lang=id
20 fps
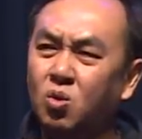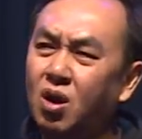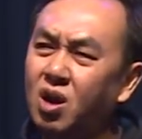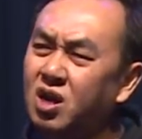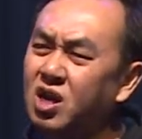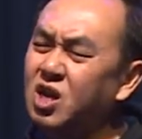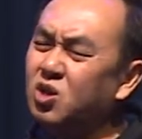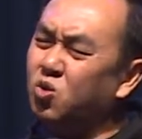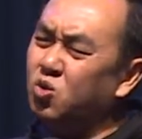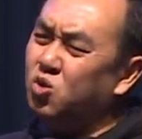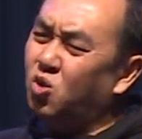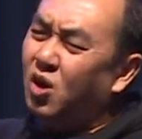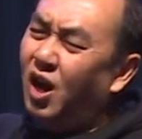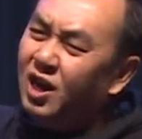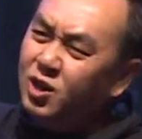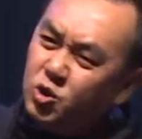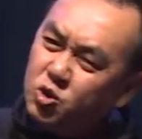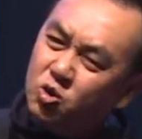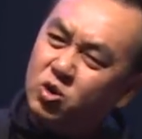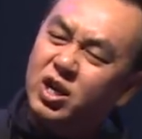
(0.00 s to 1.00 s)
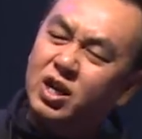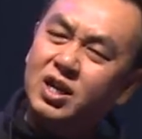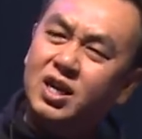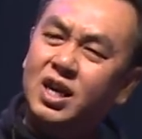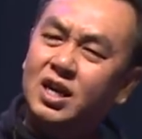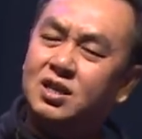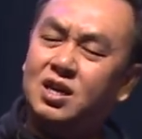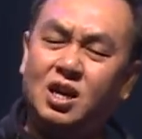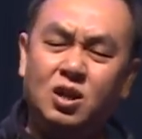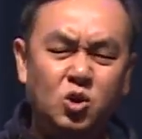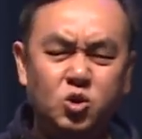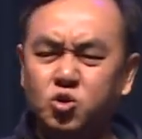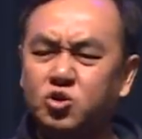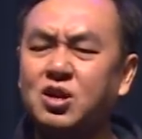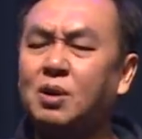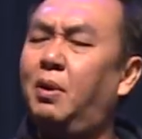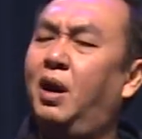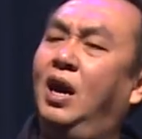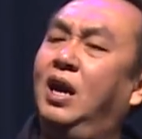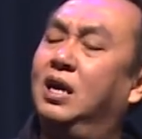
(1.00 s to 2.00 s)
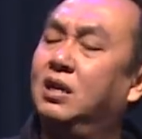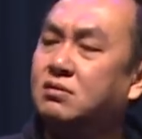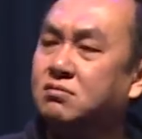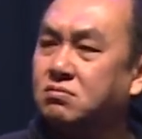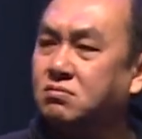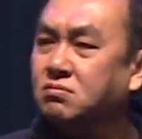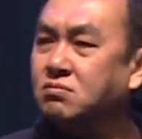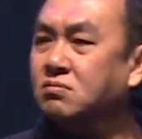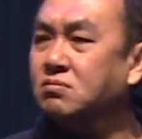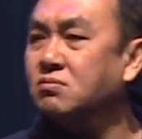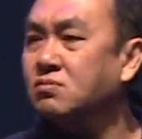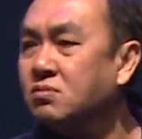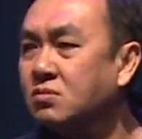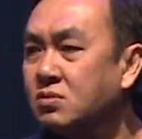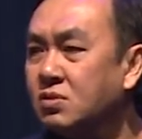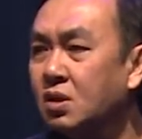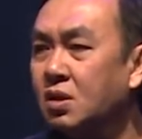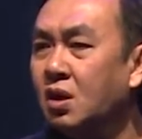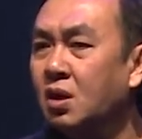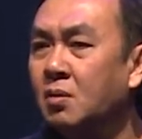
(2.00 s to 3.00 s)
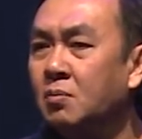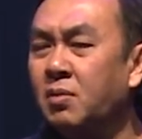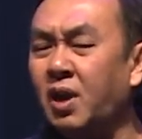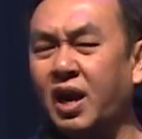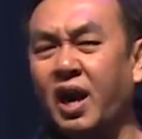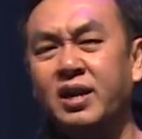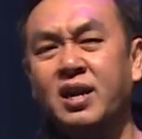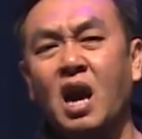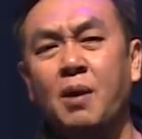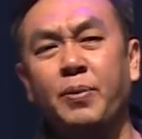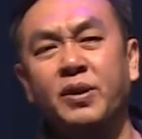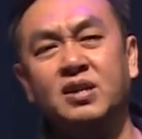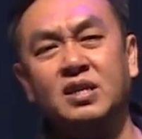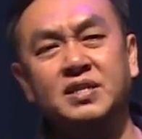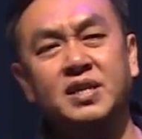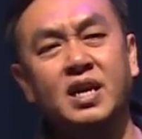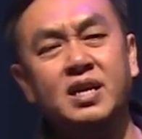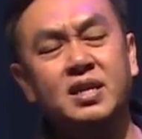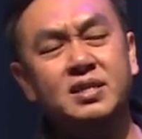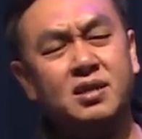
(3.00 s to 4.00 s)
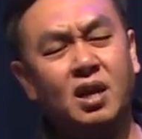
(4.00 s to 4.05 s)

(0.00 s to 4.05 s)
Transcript: Tuhan itu untuk menghancurin kita itu susah banget. Makanya apa yang terjadi?